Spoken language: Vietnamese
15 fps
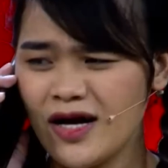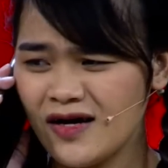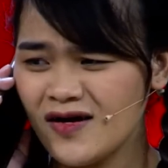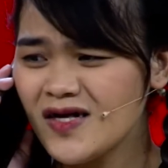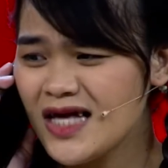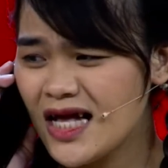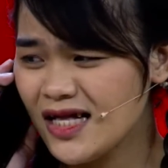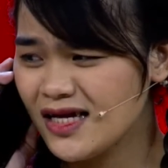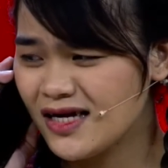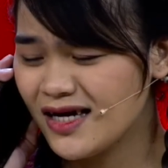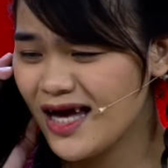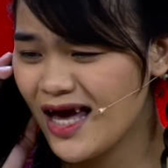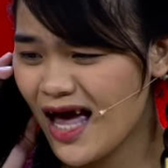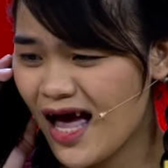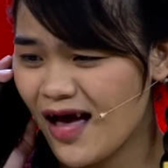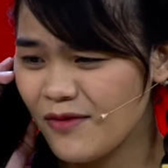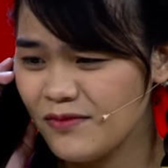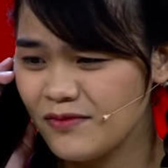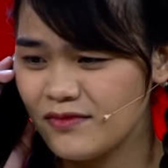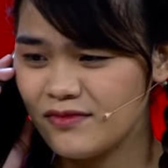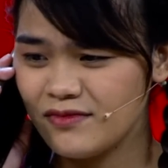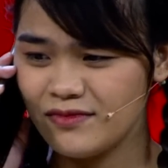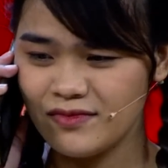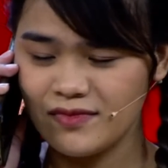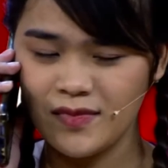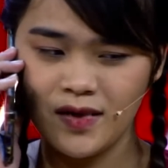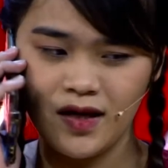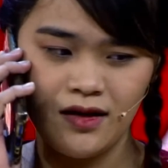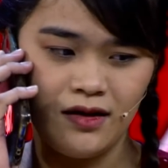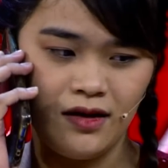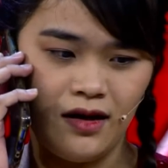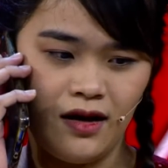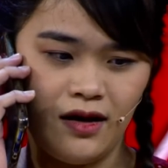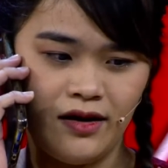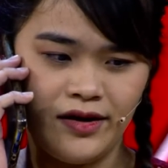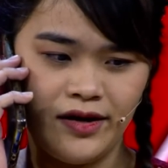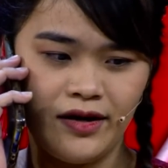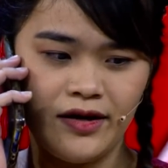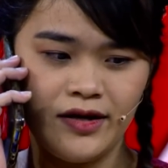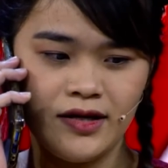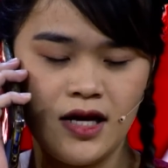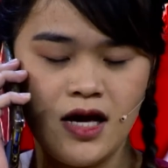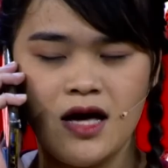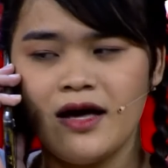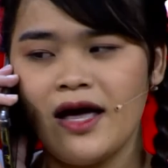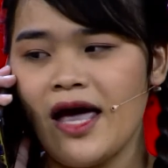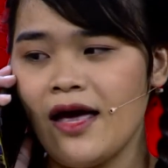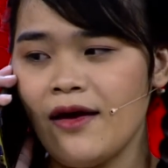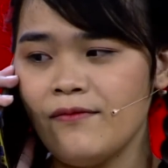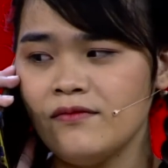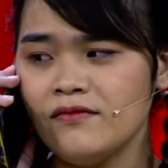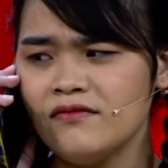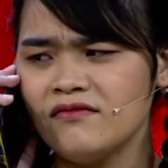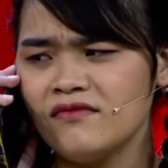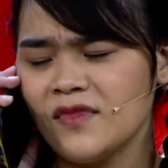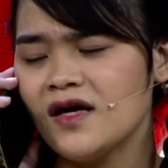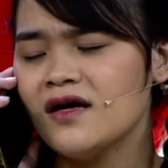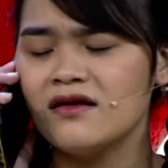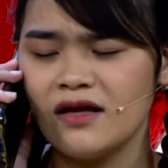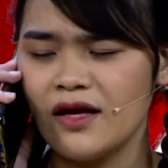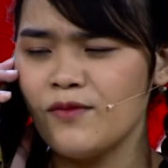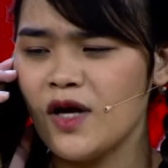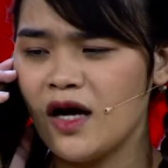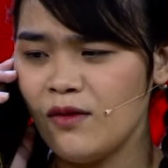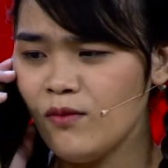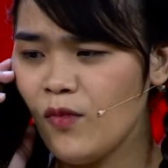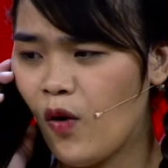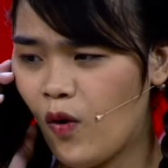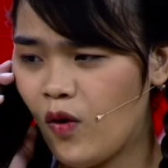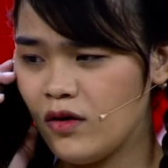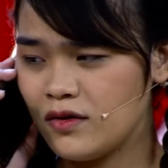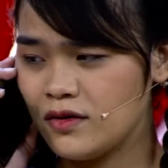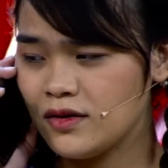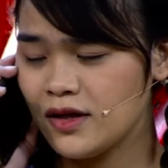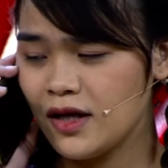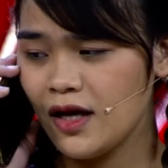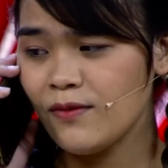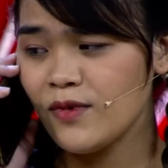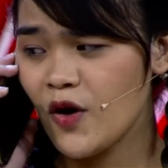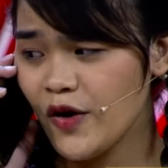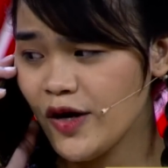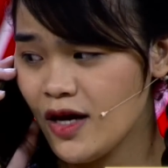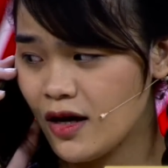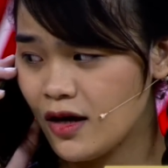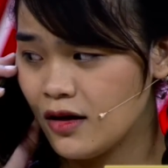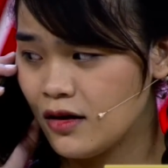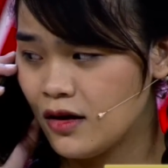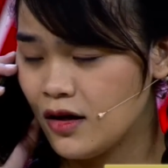đừng có sinh nữa nghe không? Trời ơi, em em đừng buồn. Em nói gì?